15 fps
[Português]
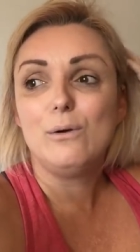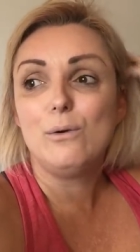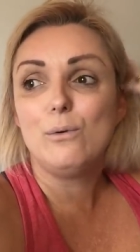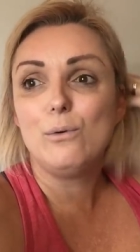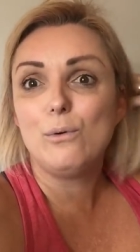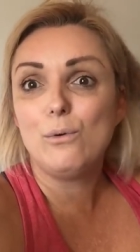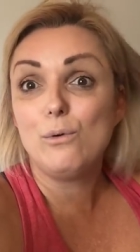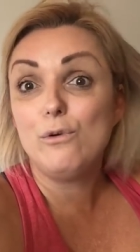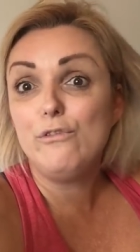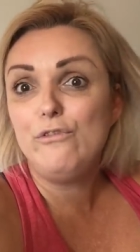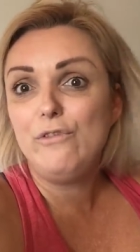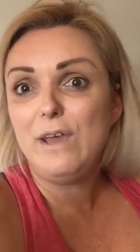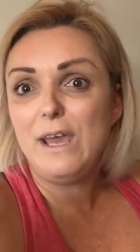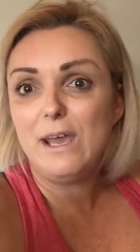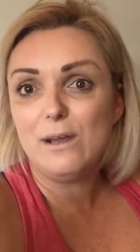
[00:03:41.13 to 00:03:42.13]
o, o
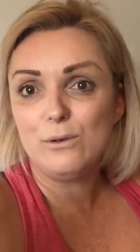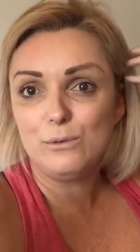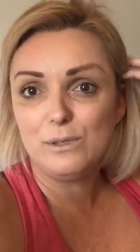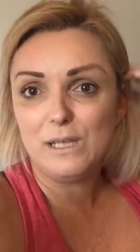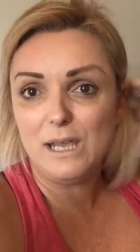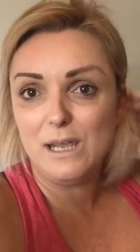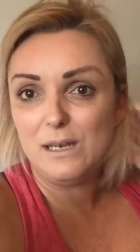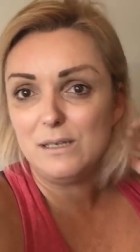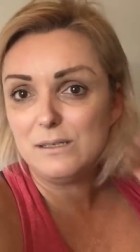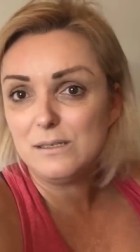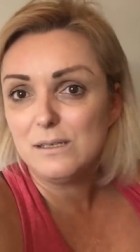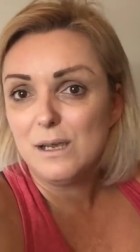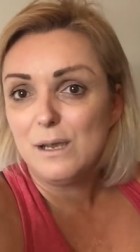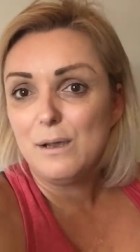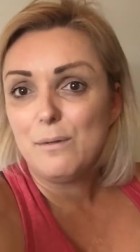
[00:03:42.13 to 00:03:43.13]
governo
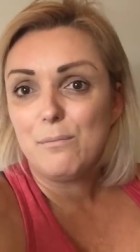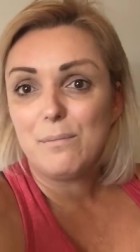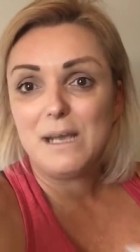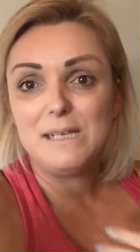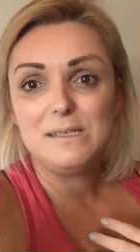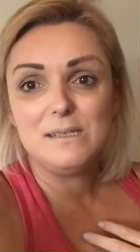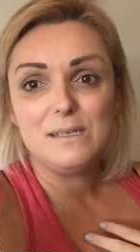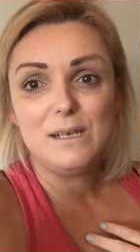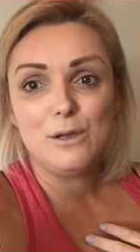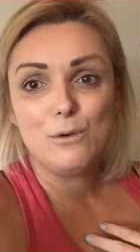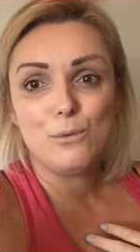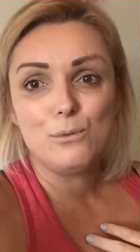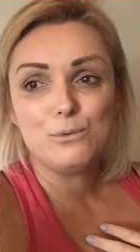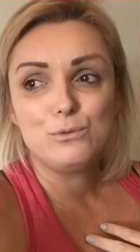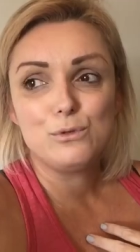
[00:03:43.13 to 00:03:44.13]
deles, mas
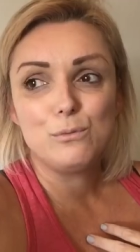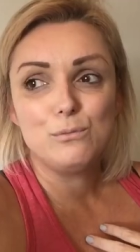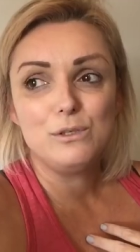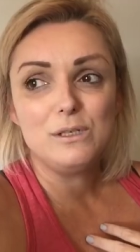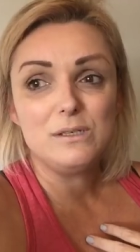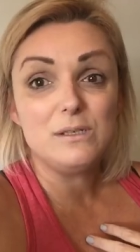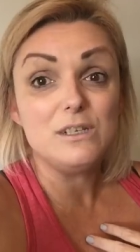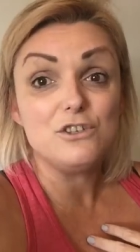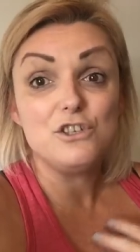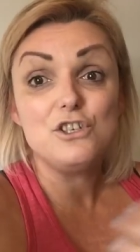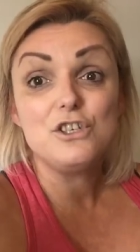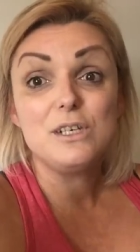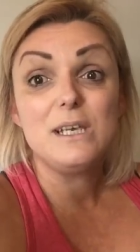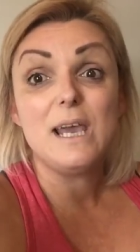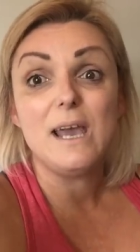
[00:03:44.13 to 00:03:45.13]
eu sou muito assim, a
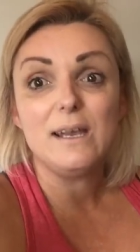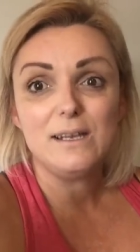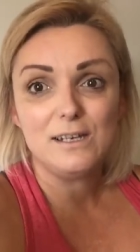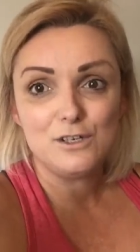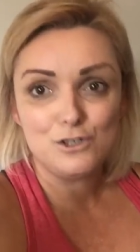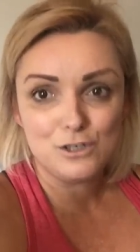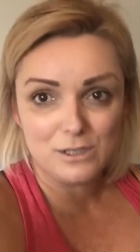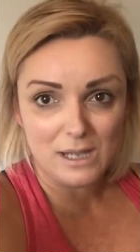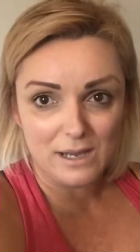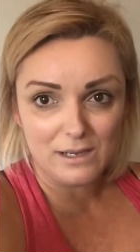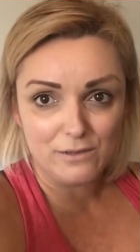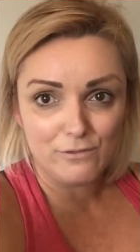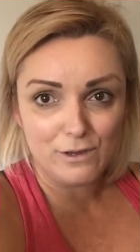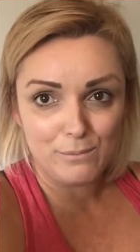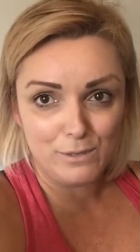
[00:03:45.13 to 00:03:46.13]
gente quer acreditar
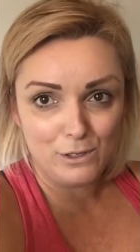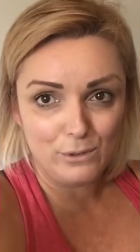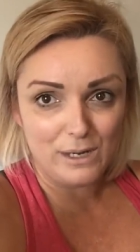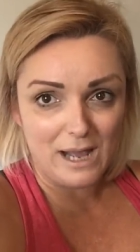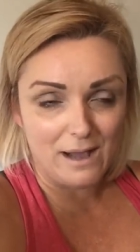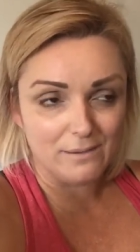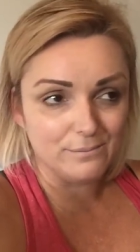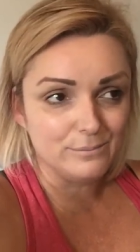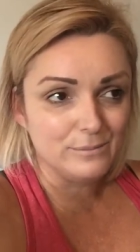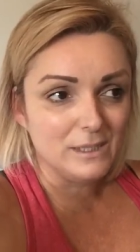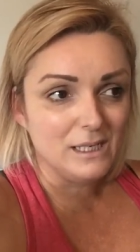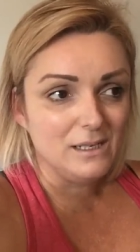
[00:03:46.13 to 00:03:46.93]
que vai melhorar.